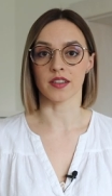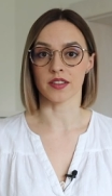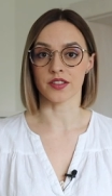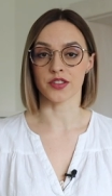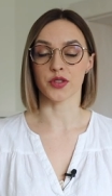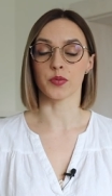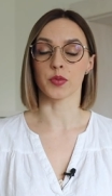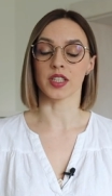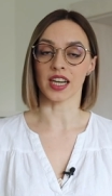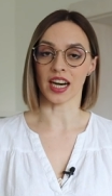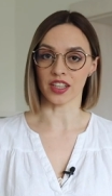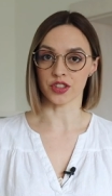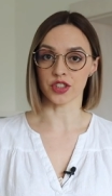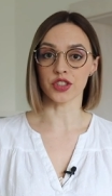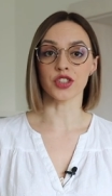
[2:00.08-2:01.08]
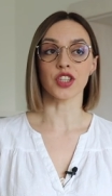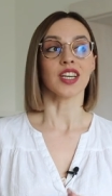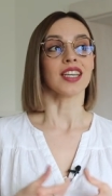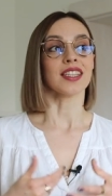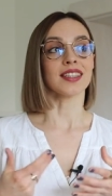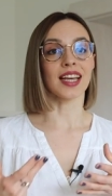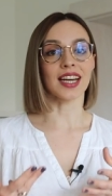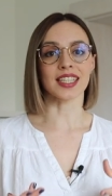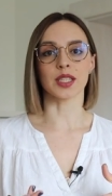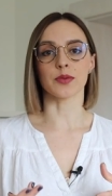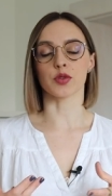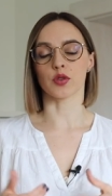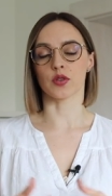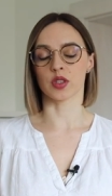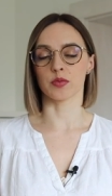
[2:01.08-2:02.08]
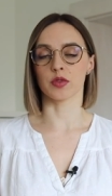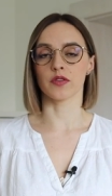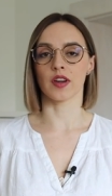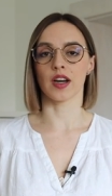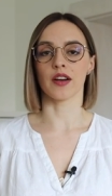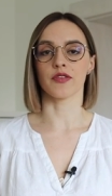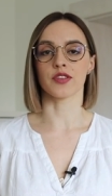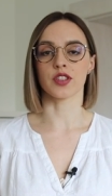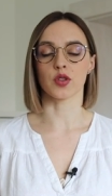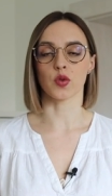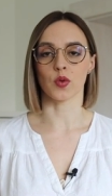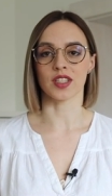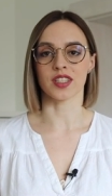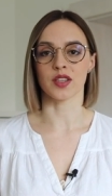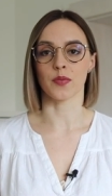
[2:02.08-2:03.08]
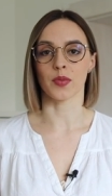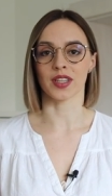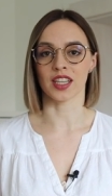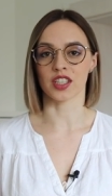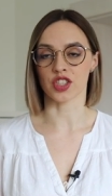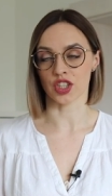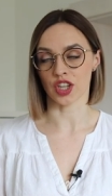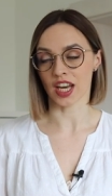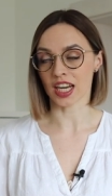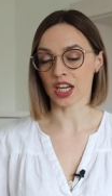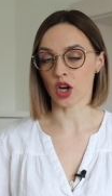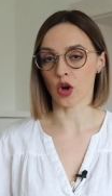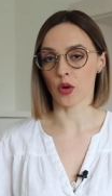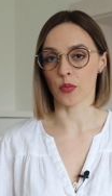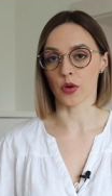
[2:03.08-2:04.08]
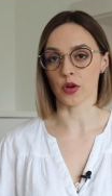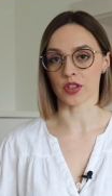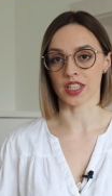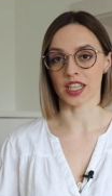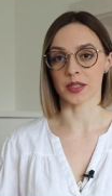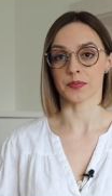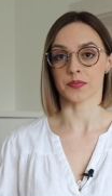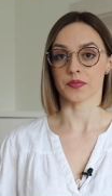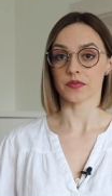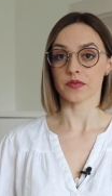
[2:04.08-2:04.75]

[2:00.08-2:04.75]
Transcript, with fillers: e, z nimi radzić. Tak na przykład bywa w sytuacji padaczki lekoopornej.